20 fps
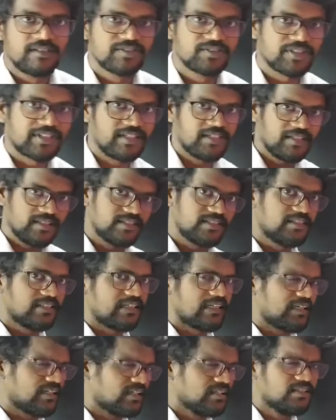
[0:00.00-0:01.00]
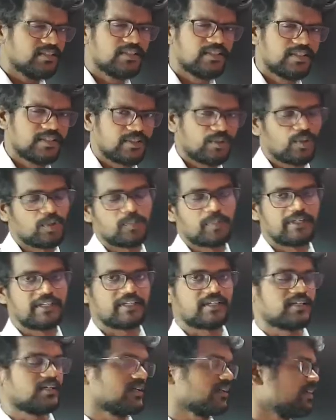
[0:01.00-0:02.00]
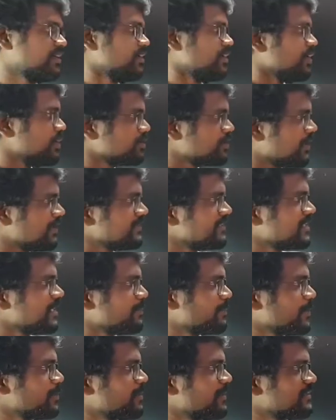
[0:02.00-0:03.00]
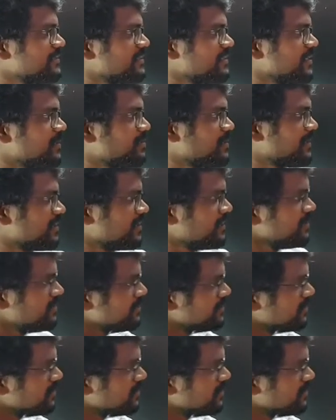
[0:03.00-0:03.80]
சரியா இதை நல்லா நோட் பண்ணிக்கோங்க ஸோ அதுக்கப்புறம் பார்த்தீங்க அப்படின்னா